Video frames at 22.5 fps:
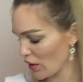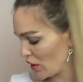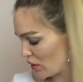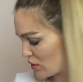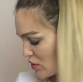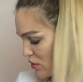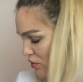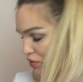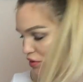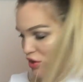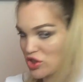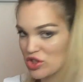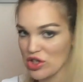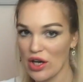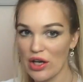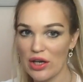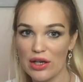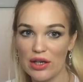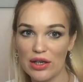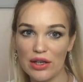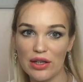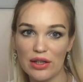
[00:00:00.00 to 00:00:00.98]
Один в
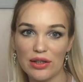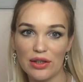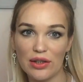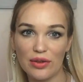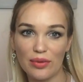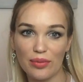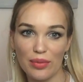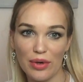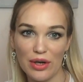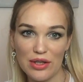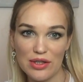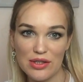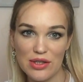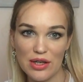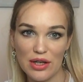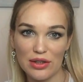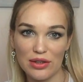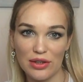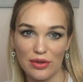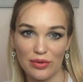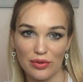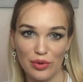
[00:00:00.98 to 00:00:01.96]
начале лета
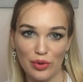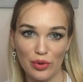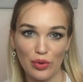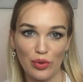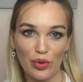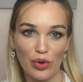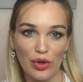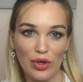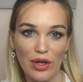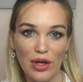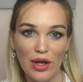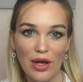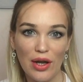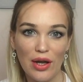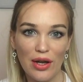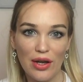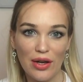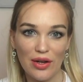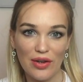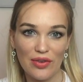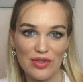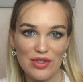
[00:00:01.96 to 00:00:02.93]
бронзатор, в другой
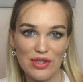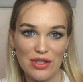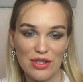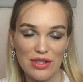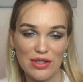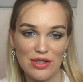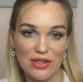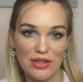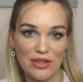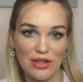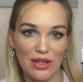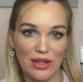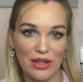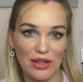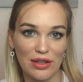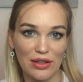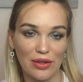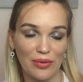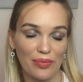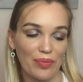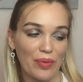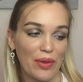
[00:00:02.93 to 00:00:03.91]
э, в середине
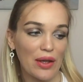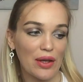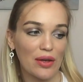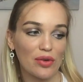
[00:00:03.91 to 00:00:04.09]
лета.